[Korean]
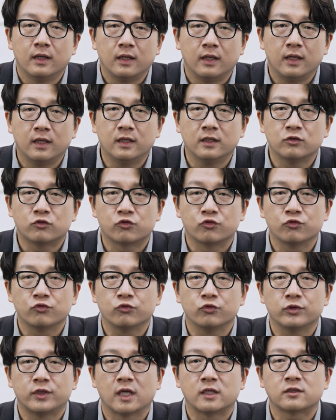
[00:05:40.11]
이는
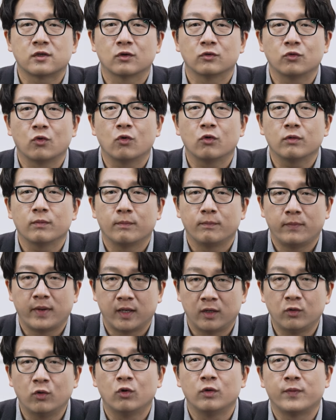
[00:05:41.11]
중구 대청동
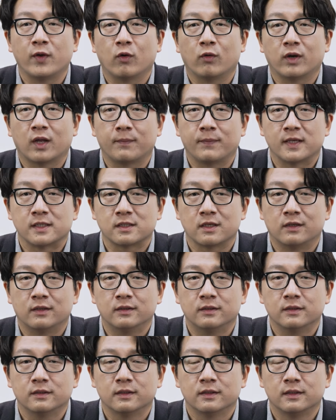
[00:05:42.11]
메리놀 병원
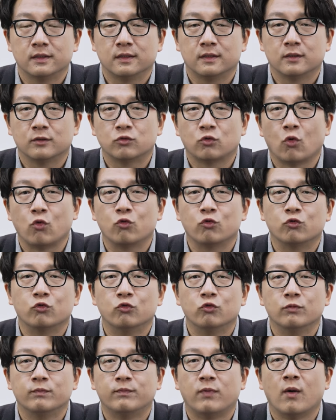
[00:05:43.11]
앞에서
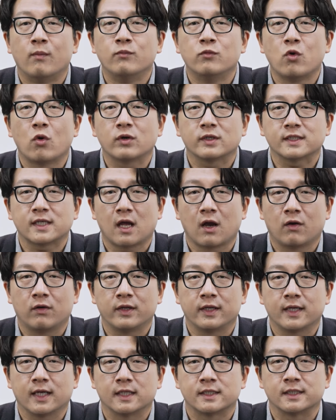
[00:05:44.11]
동구 범곡
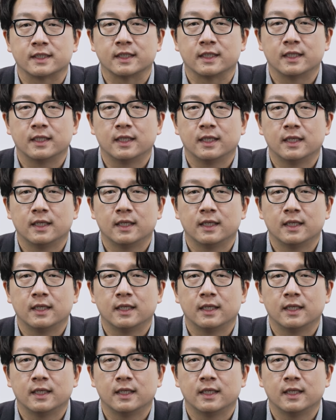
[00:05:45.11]
사거리까지